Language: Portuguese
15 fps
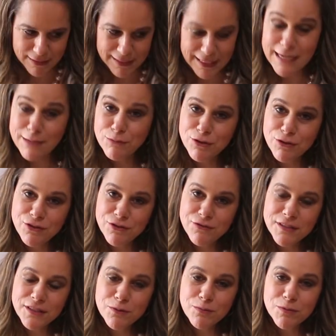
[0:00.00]
E era muito
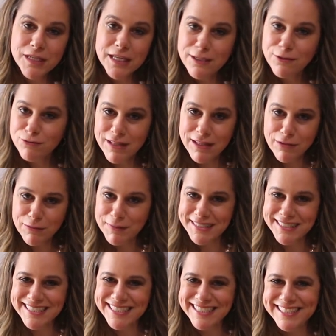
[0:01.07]
difícil porque ele não estava
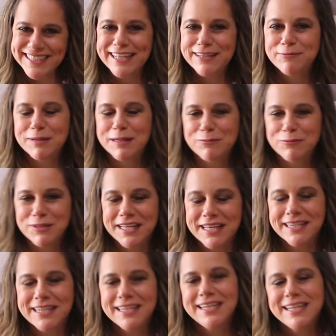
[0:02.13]
mais encantado pela
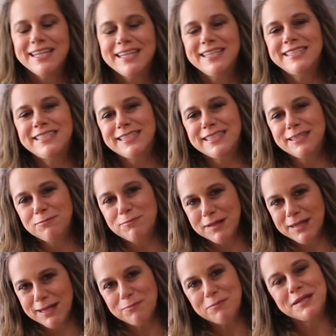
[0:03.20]
mulher, e sim
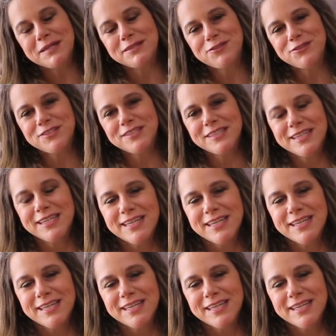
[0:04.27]
pela amante.